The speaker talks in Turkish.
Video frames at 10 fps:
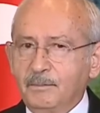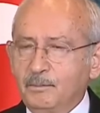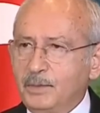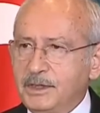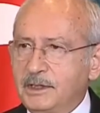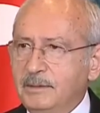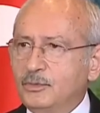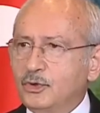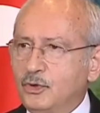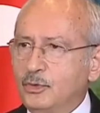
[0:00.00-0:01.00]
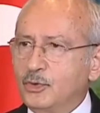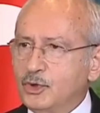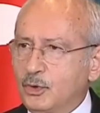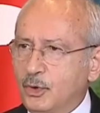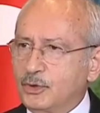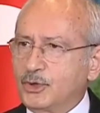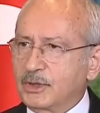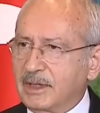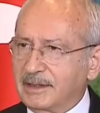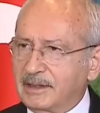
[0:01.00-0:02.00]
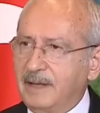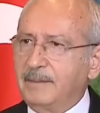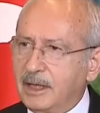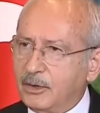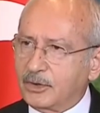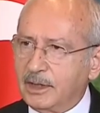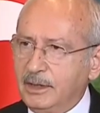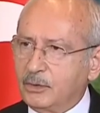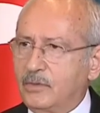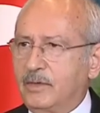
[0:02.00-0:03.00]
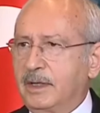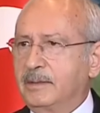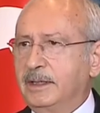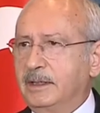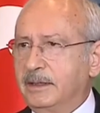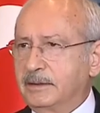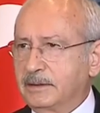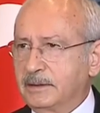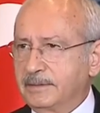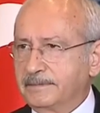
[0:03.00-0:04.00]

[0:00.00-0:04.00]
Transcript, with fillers: Bizim ruhumuzu oluşturan temel öge Kuvayi Milliye'dir.